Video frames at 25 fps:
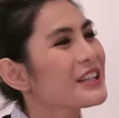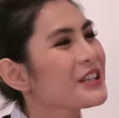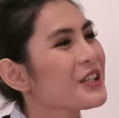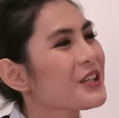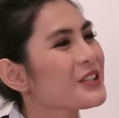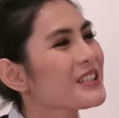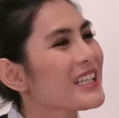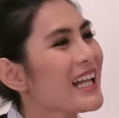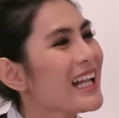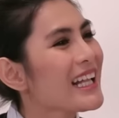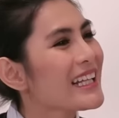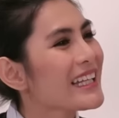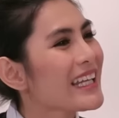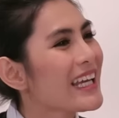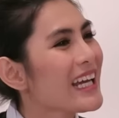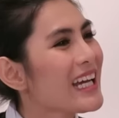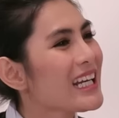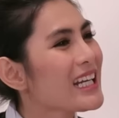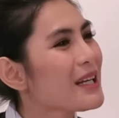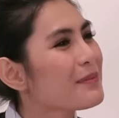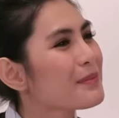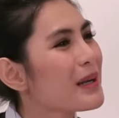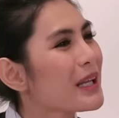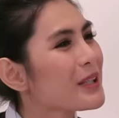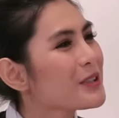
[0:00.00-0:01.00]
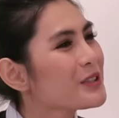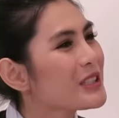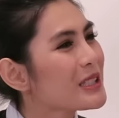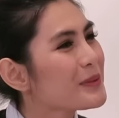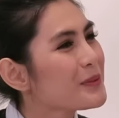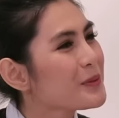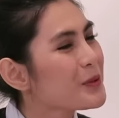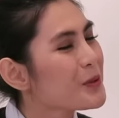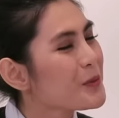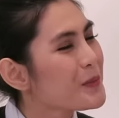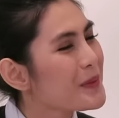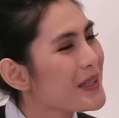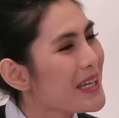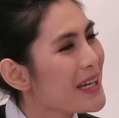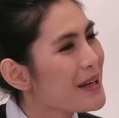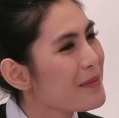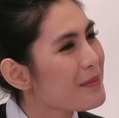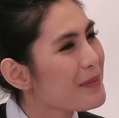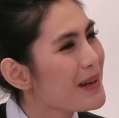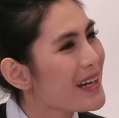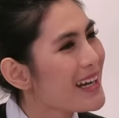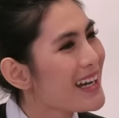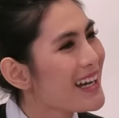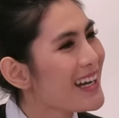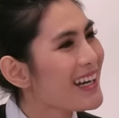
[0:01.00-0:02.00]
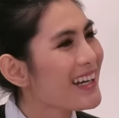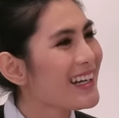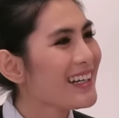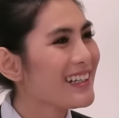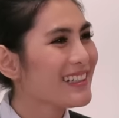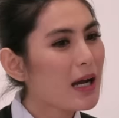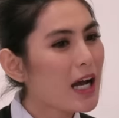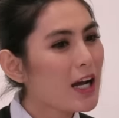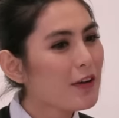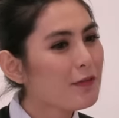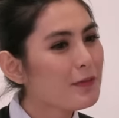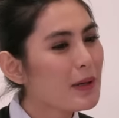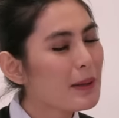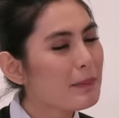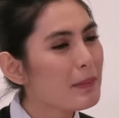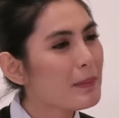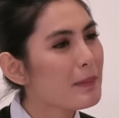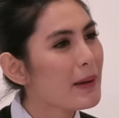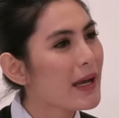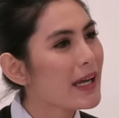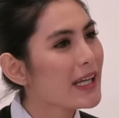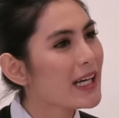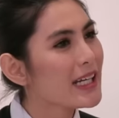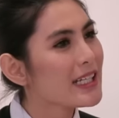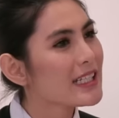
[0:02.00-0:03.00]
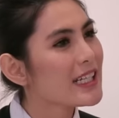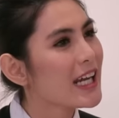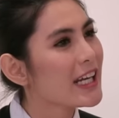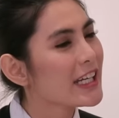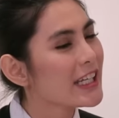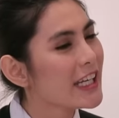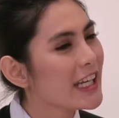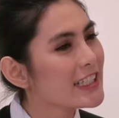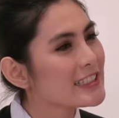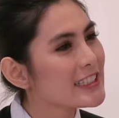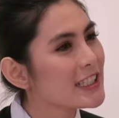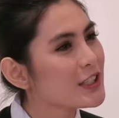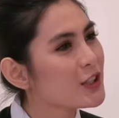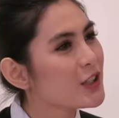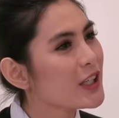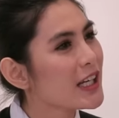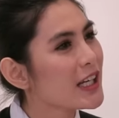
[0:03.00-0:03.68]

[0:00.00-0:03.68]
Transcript: Totalnya Rp600.000, Mbak. Maaf, Mbak, pembayaran dengan cash atau